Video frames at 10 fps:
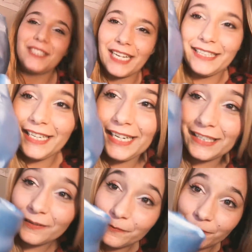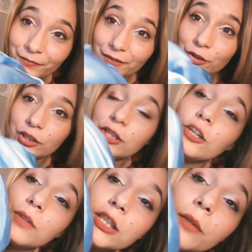satén. No sé si
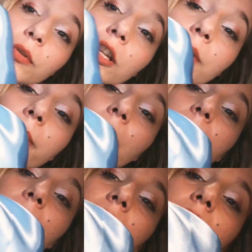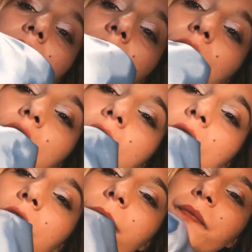lo vais a poder ver bien, si
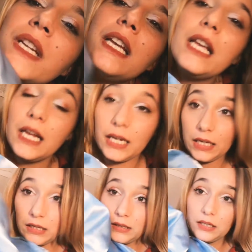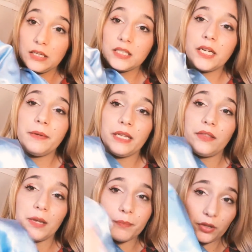¿no? Se ve
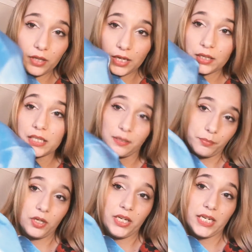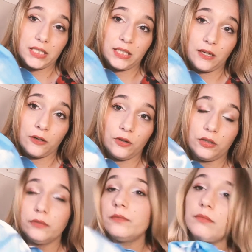100% que es de poliéster,
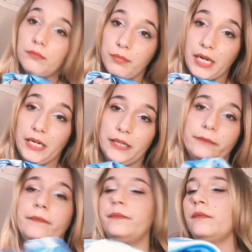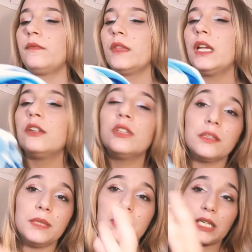¿no? Vale. No es
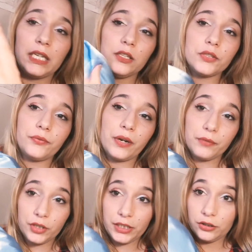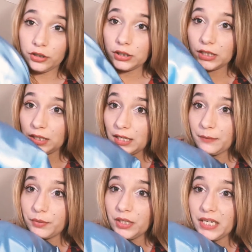de mis tejidos favoritos que sea
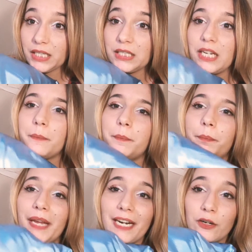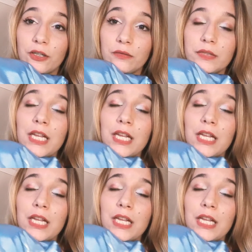de poliéster, pero